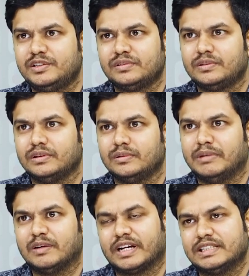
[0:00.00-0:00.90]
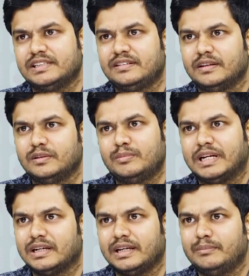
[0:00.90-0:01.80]
ఇష్యూస్ ఉండవు మనం వర్క్ చేసినందుకు
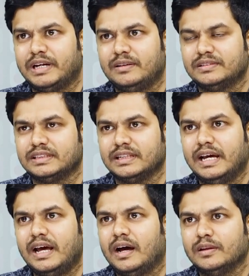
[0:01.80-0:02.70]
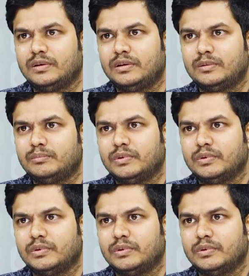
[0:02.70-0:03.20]
మనకి మనీ వస్తుంది అందులో